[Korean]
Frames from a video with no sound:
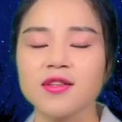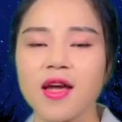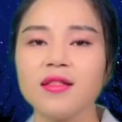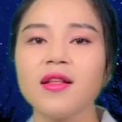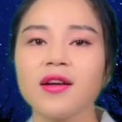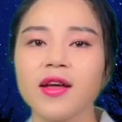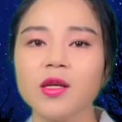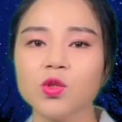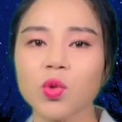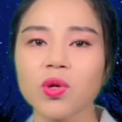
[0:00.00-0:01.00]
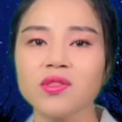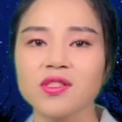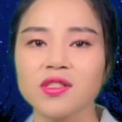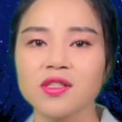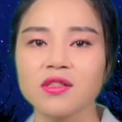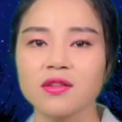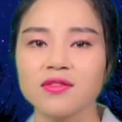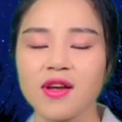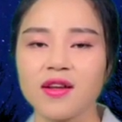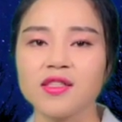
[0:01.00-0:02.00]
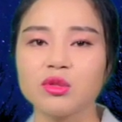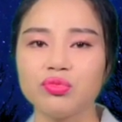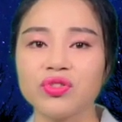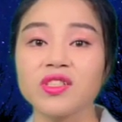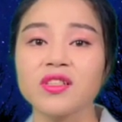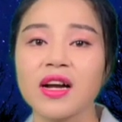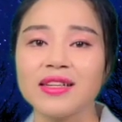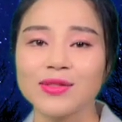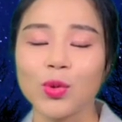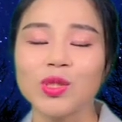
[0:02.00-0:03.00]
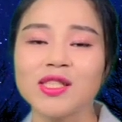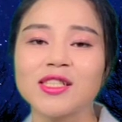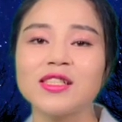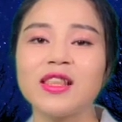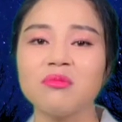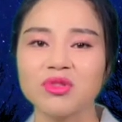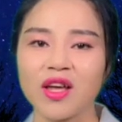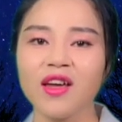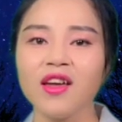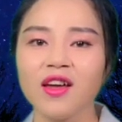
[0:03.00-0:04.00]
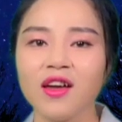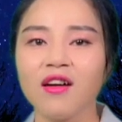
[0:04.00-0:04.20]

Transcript: 옛날에 소련식 그런 재래식 무기를 가지고 있기 때문에